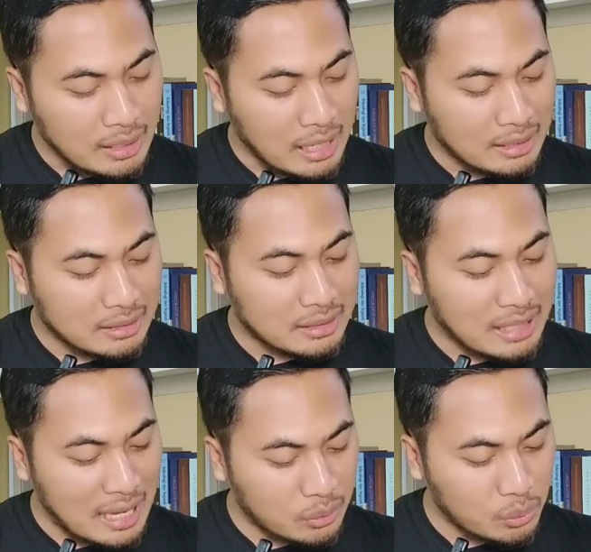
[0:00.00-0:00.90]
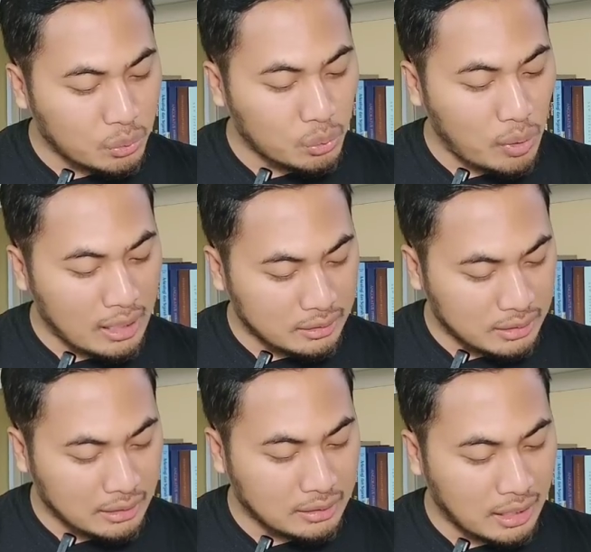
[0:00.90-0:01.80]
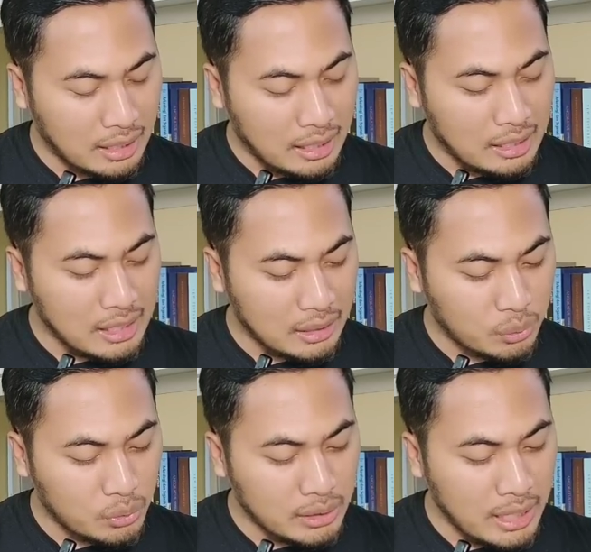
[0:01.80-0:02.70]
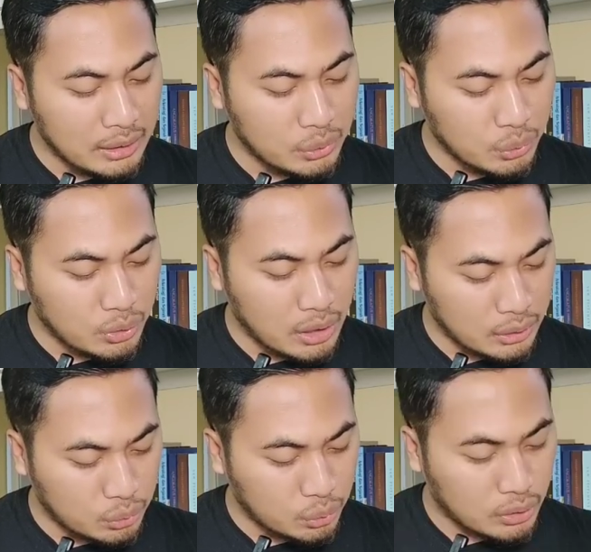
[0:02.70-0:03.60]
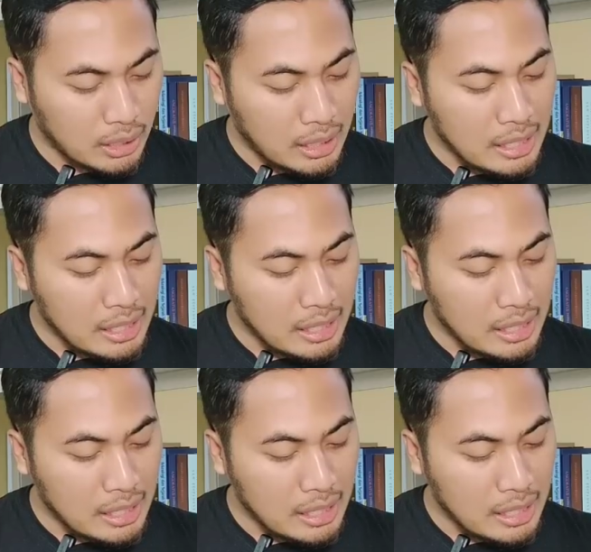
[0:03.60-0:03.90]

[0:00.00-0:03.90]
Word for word: Dan satu Tuhan saja, yaitu Yesus Kristus,